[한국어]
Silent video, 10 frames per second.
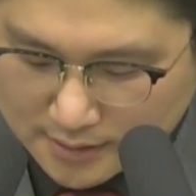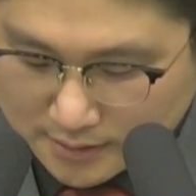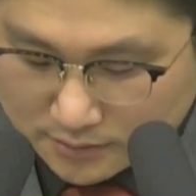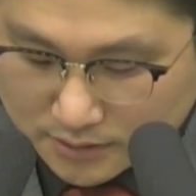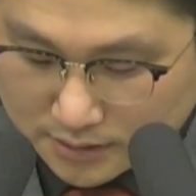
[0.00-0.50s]

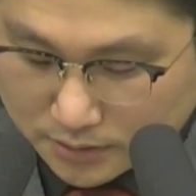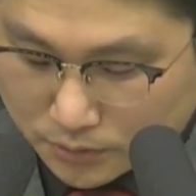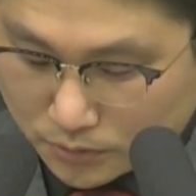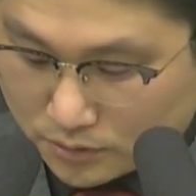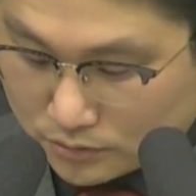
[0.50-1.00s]
우리에게
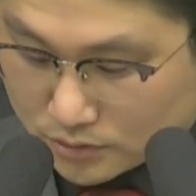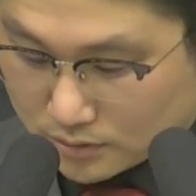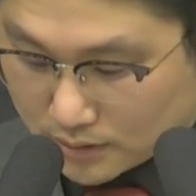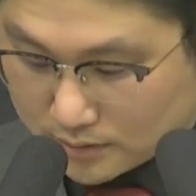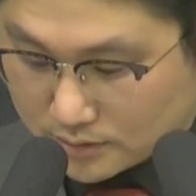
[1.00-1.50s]
교훈을 주려고
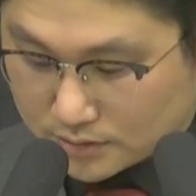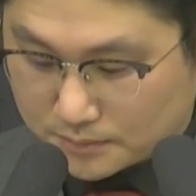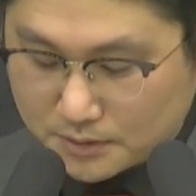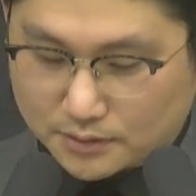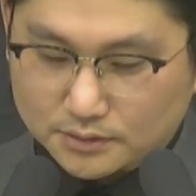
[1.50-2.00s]
한
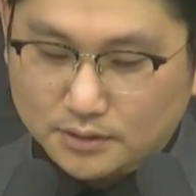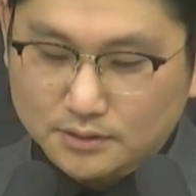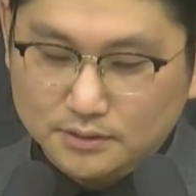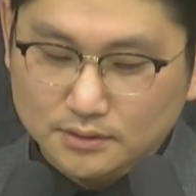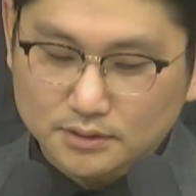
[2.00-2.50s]
것이며
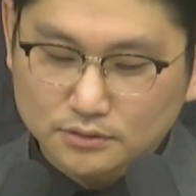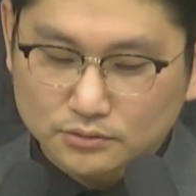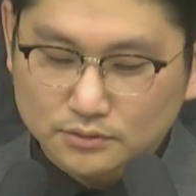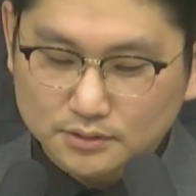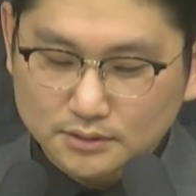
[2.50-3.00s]
성경이
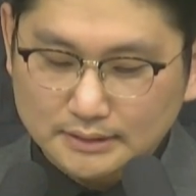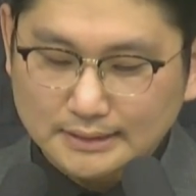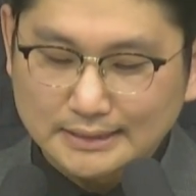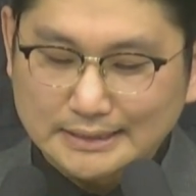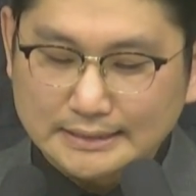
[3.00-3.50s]
주는
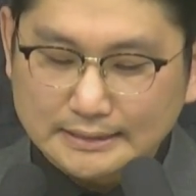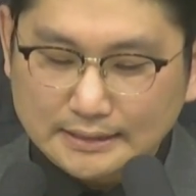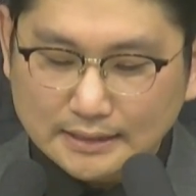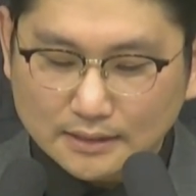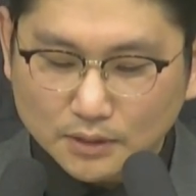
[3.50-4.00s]

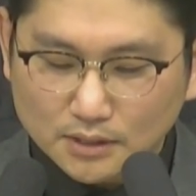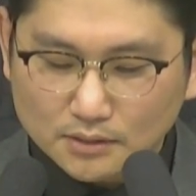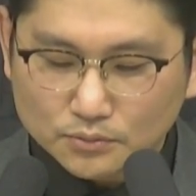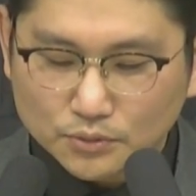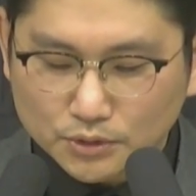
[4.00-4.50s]
인내와
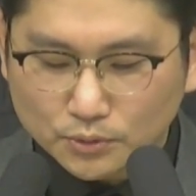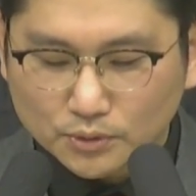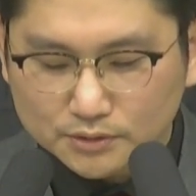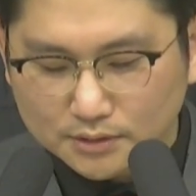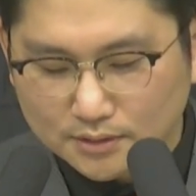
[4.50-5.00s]

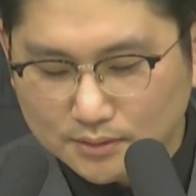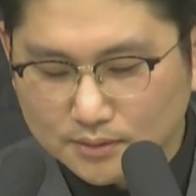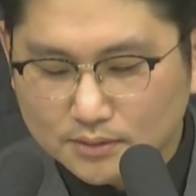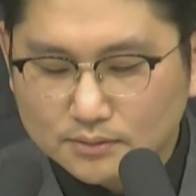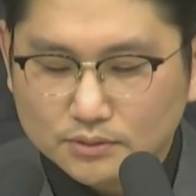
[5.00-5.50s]
위로로서
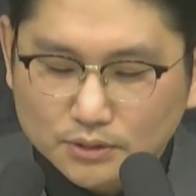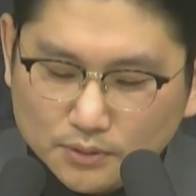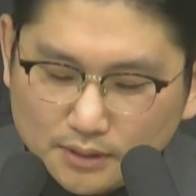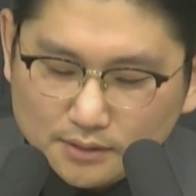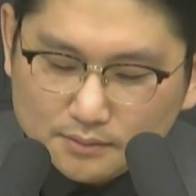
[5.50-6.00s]
우리로
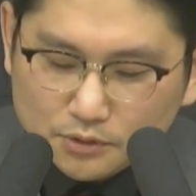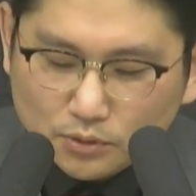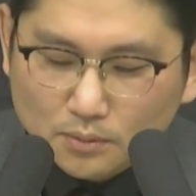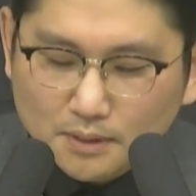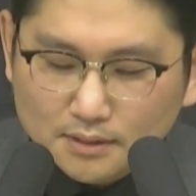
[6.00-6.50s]
하여금
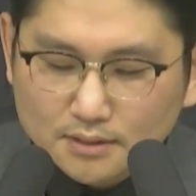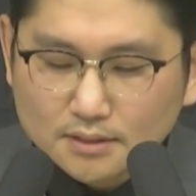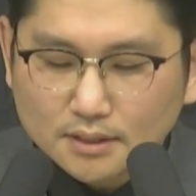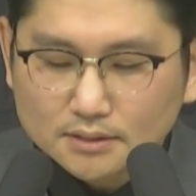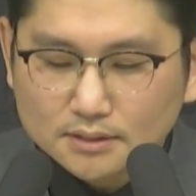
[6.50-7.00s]
소망을
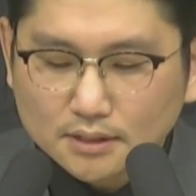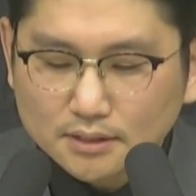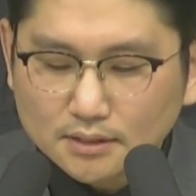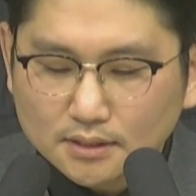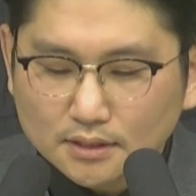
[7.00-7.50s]

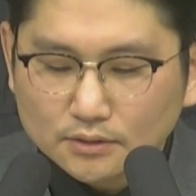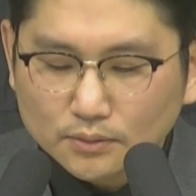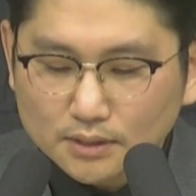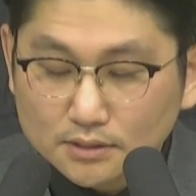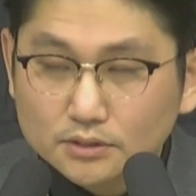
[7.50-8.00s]
가지게 하려고
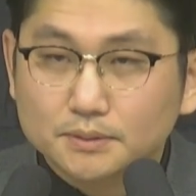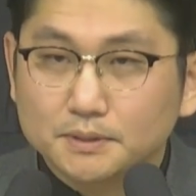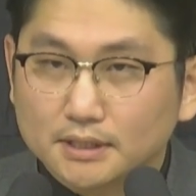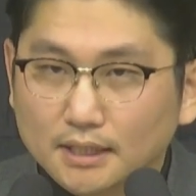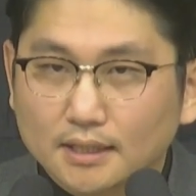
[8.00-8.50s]
한
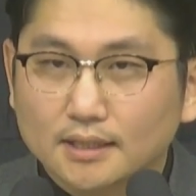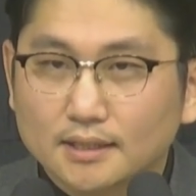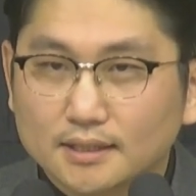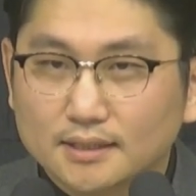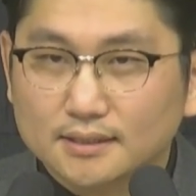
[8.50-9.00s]
것입니다.
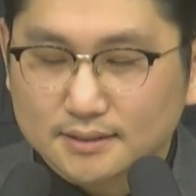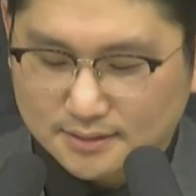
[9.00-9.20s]
예.